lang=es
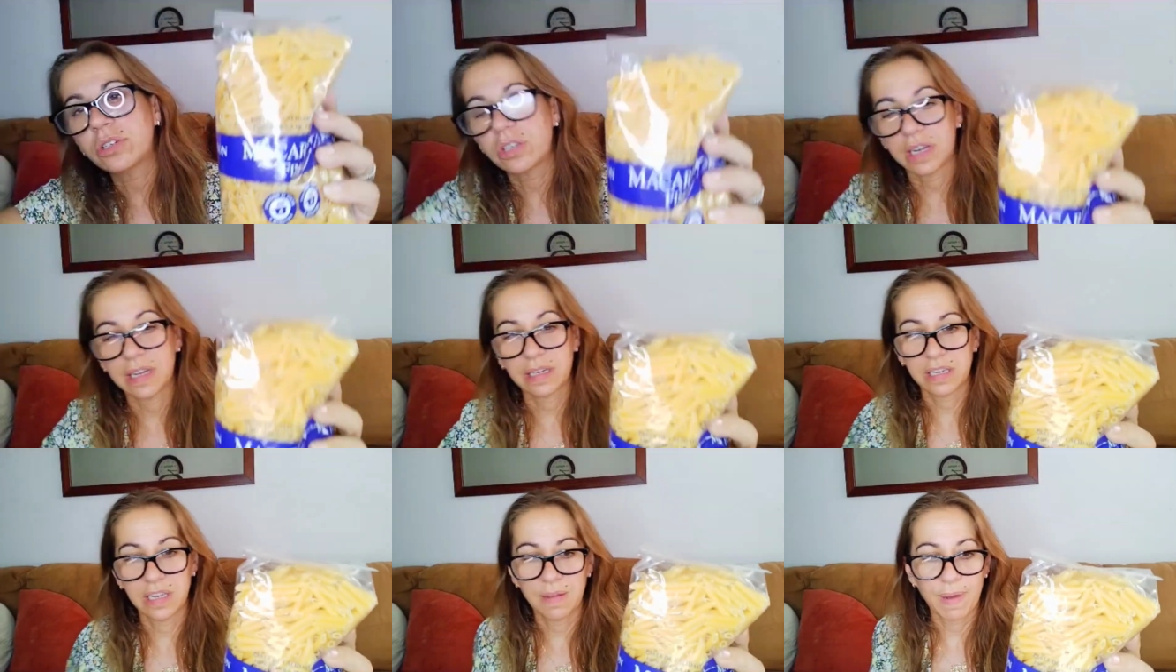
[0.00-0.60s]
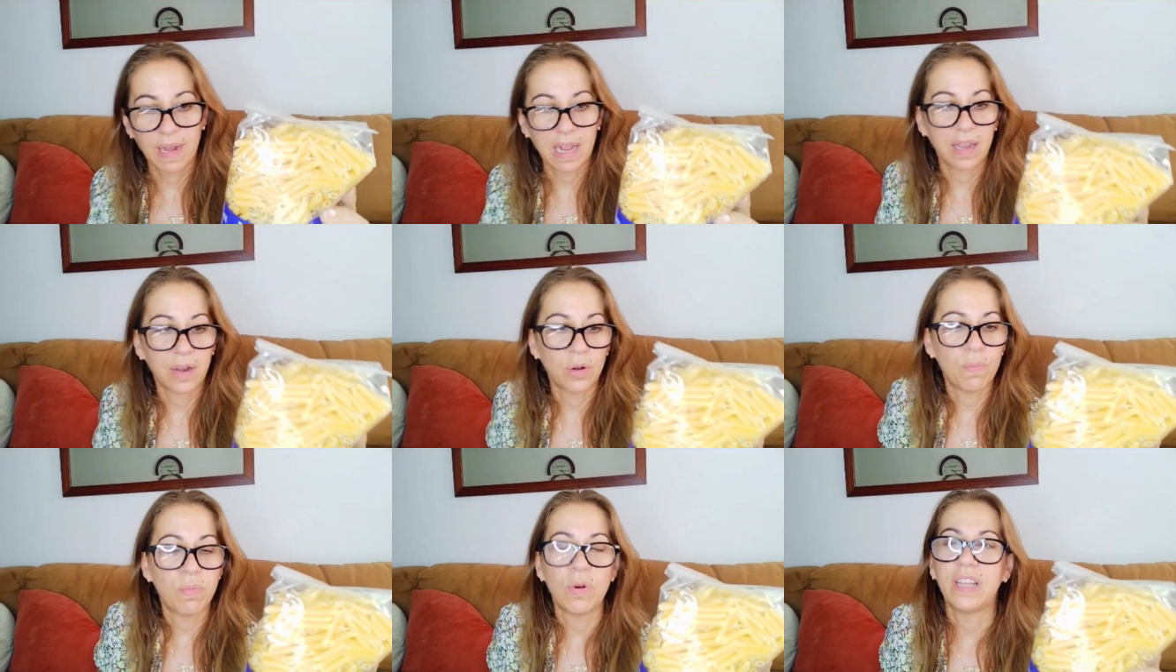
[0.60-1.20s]
así para que
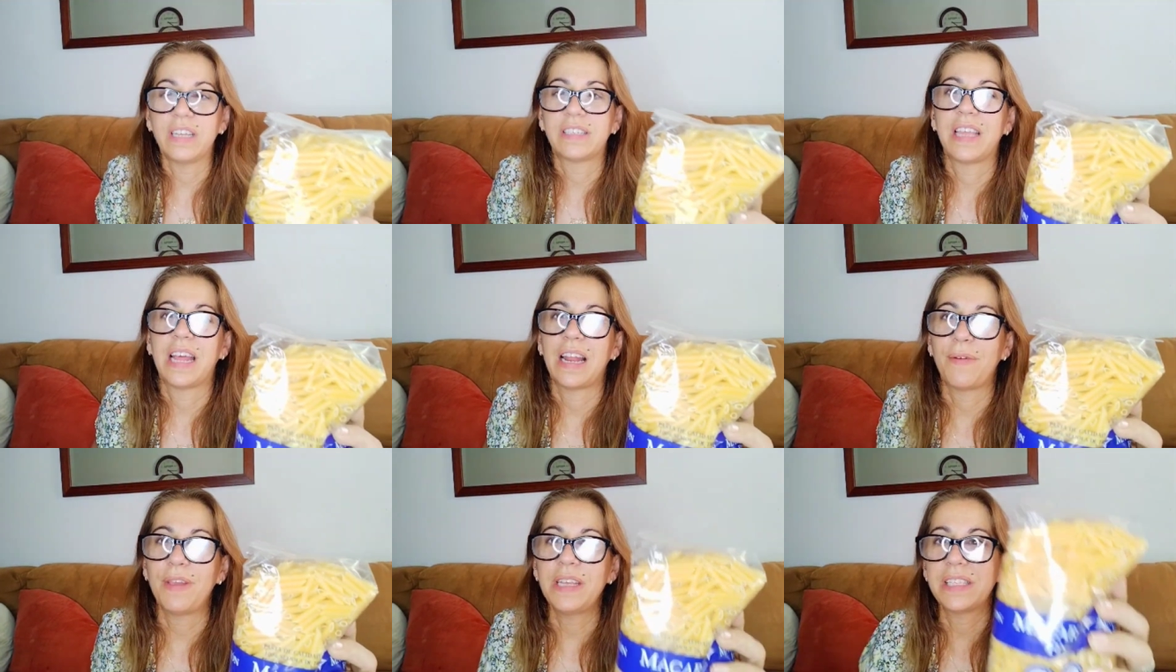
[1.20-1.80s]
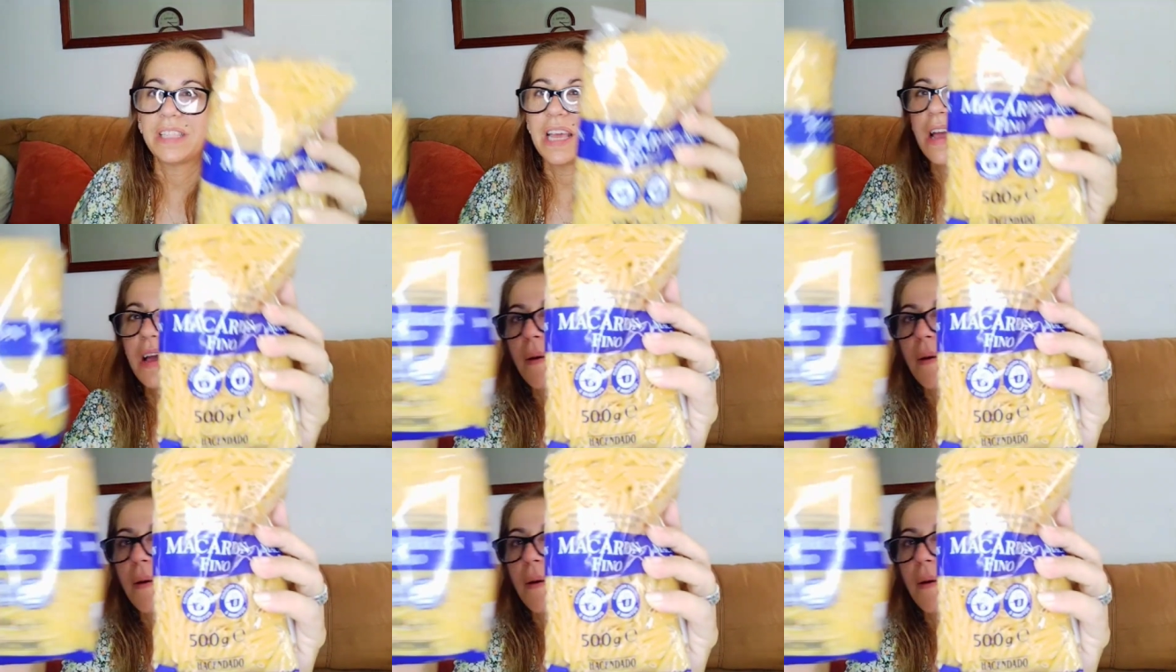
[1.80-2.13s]
no os moleste a la vista